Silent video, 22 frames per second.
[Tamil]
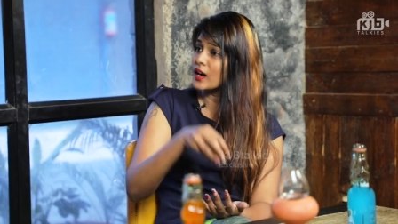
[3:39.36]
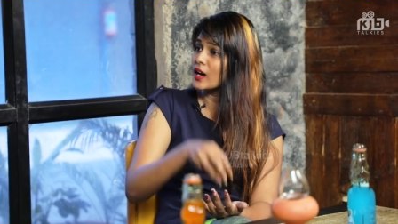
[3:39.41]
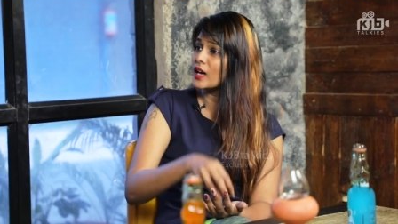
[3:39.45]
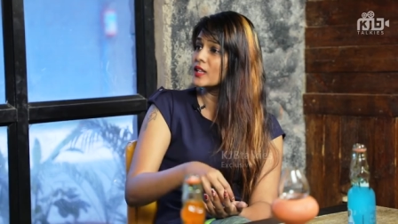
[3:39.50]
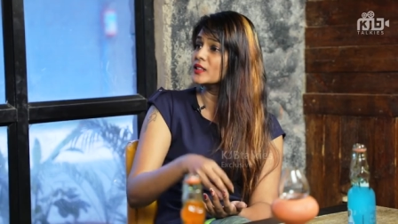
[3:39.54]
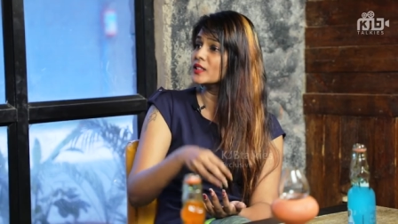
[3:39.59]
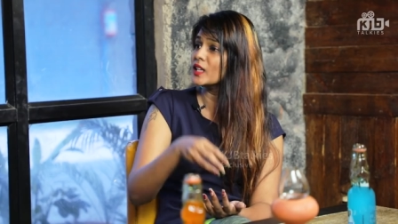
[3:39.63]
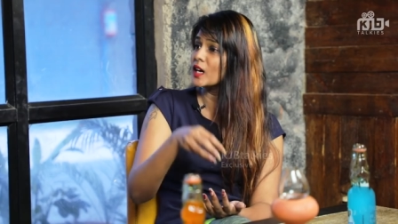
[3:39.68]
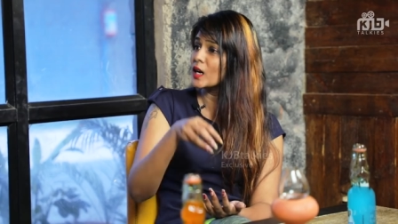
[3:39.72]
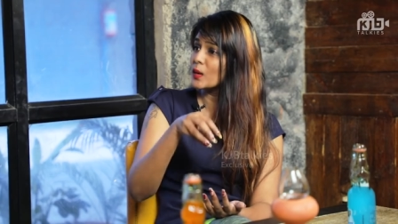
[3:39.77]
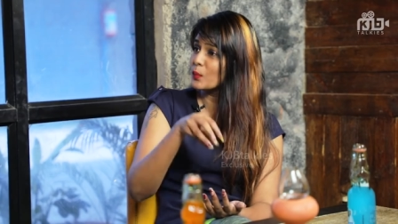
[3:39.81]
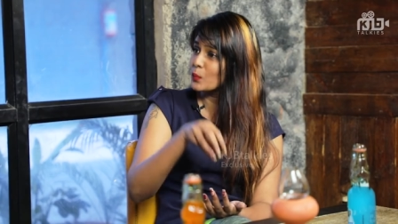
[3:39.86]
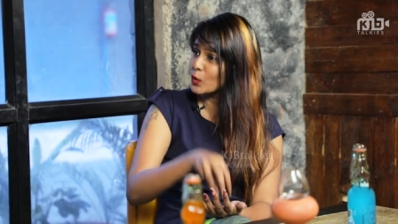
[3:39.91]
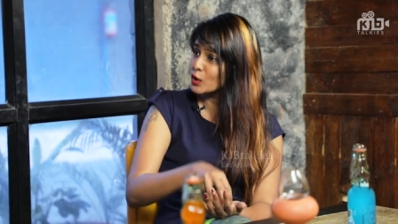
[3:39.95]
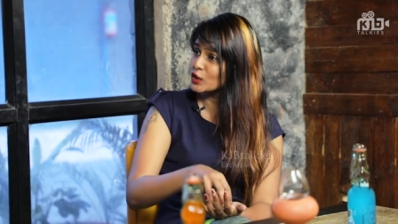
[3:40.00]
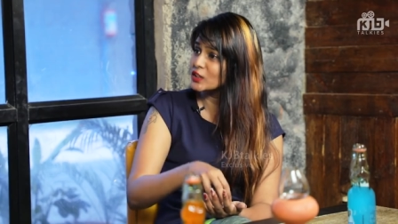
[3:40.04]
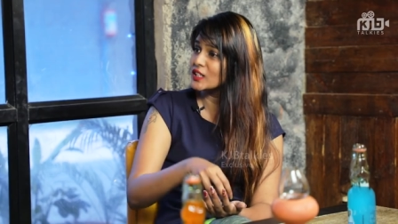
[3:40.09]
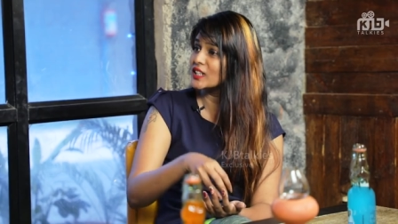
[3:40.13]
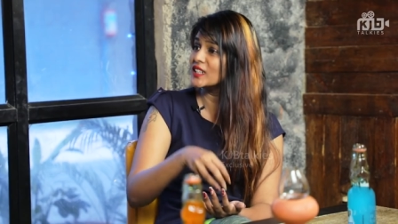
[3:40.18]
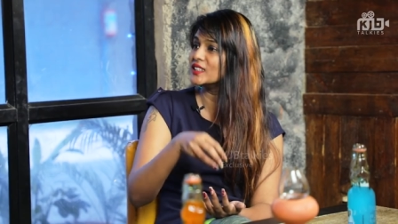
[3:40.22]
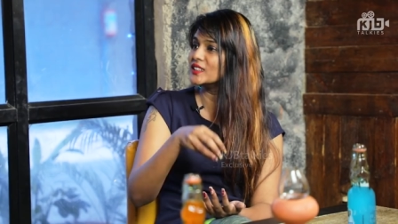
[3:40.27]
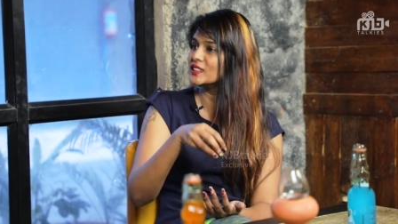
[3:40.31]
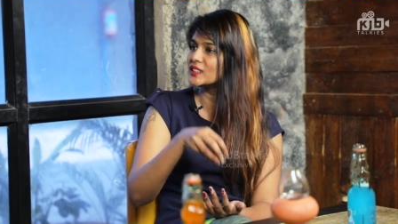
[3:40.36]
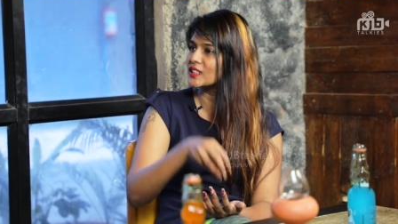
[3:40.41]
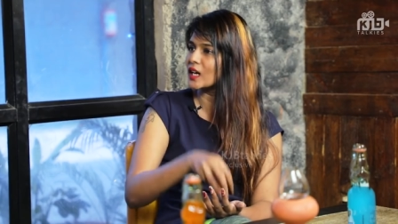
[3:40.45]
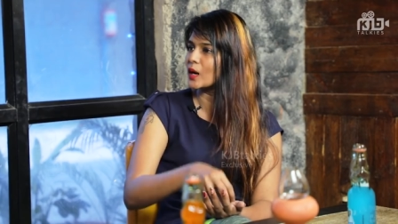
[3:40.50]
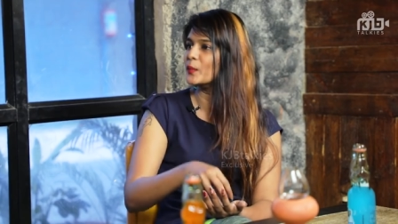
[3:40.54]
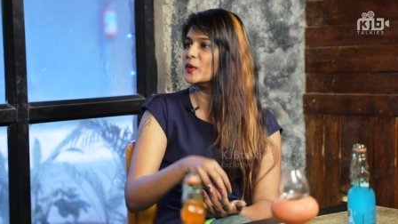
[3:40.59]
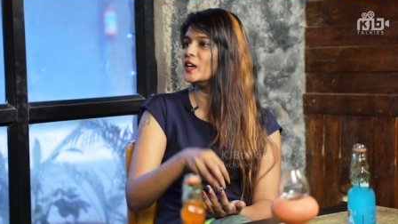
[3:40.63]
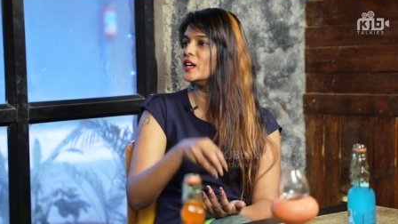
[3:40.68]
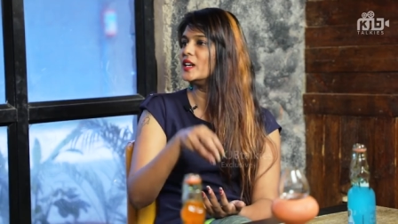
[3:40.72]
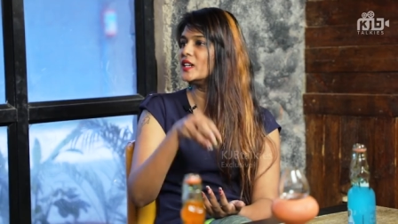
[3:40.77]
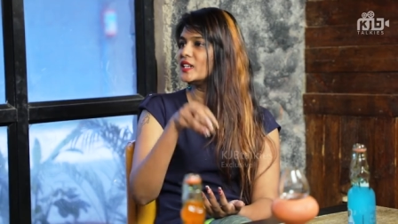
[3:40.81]
நான் தான் முதல்
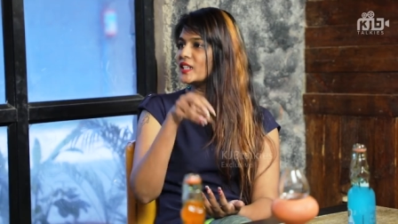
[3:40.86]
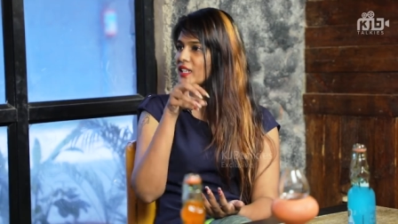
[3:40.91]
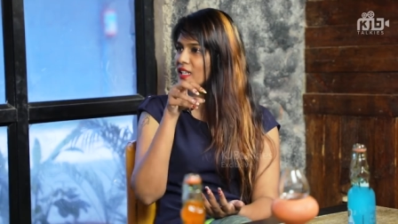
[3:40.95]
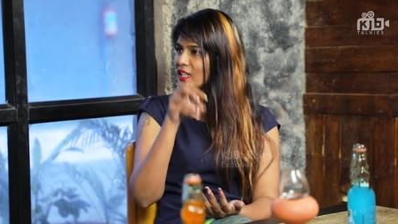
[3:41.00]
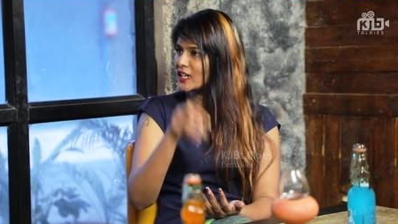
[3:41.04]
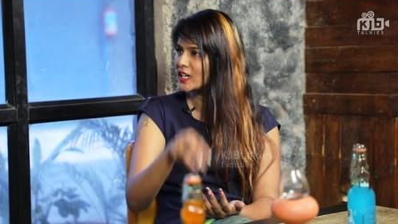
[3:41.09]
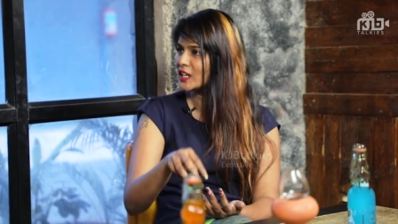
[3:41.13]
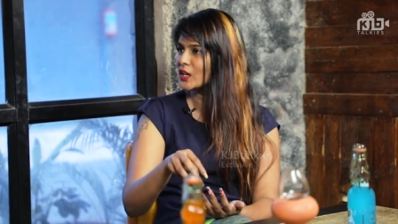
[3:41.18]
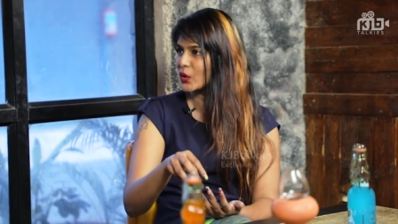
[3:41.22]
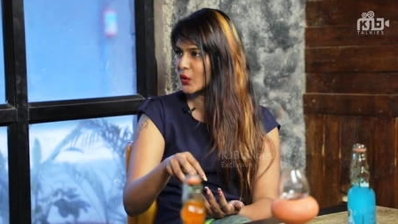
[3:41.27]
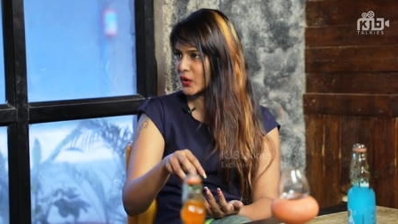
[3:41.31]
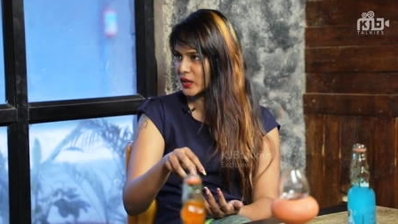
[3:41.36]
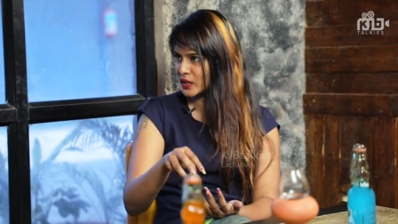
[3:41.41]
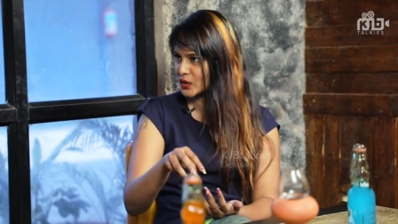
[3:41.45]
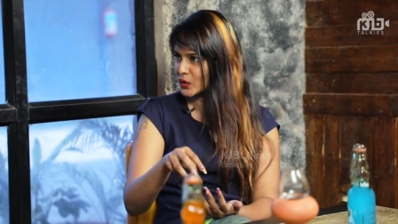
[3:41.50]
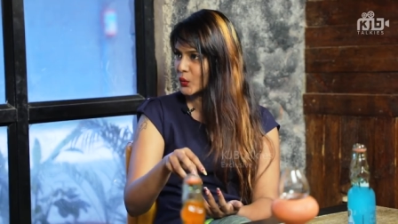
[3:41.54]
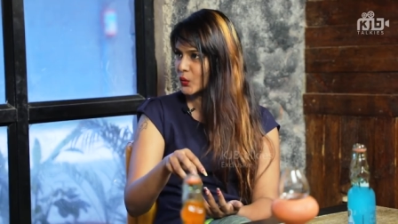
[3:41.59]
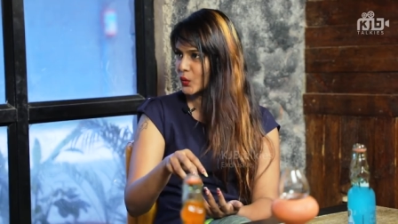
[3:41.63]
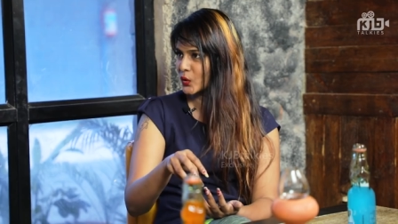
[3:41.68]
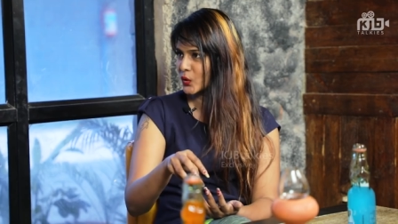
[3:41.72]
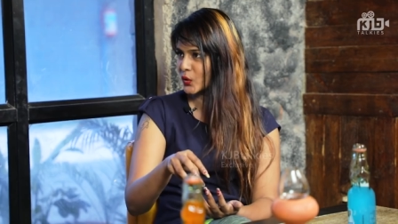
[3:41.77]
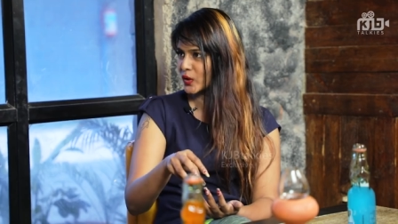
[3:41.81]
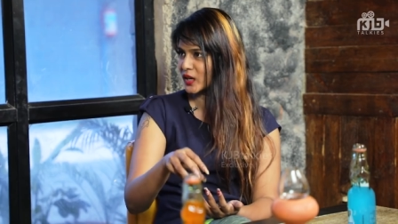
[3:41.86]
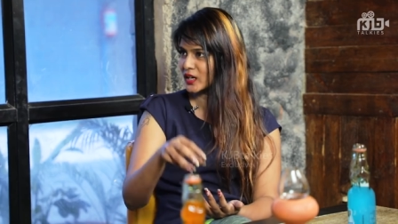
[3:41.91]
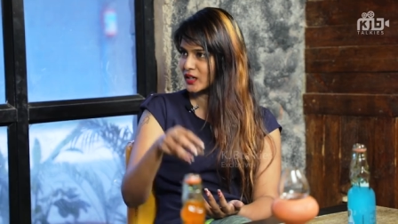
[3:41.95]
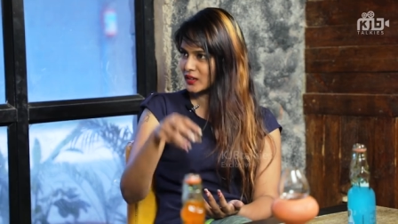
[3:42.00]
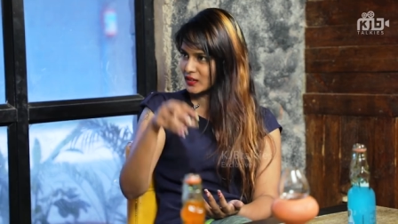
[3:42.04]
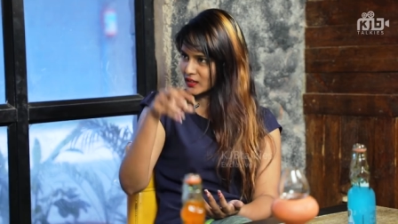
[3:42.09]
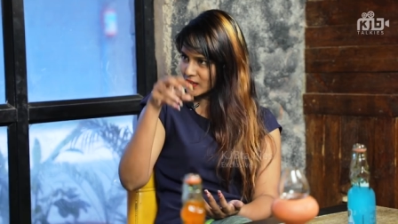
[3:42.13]
தமிழ் ஹீரோயினும் கூட